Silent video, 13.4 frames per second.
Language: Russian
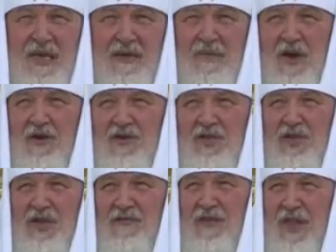
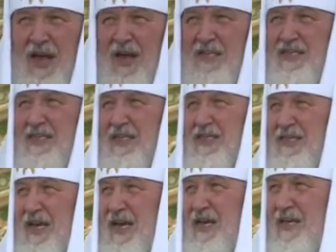имеющие власть и
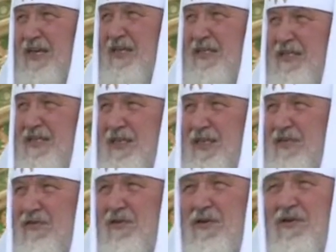деньги, и
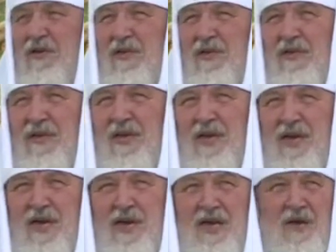силу,
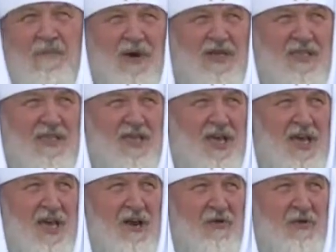и
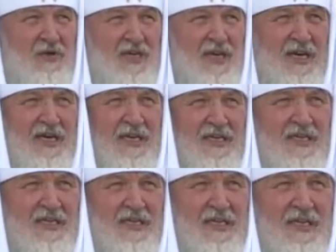простые люди,
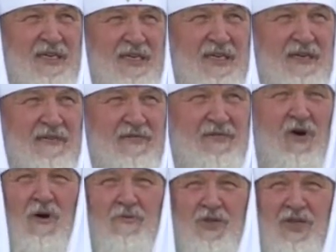в
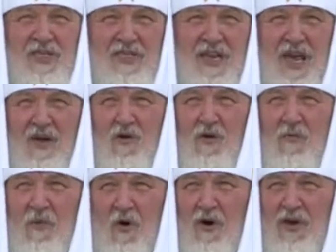том числе и
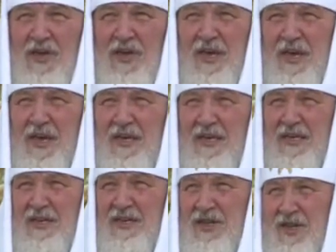
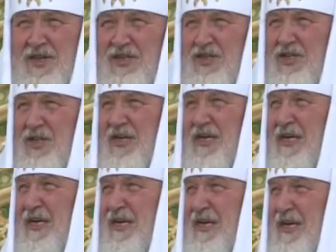убогие, и
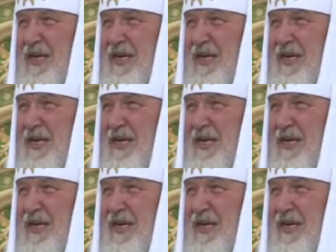нищие,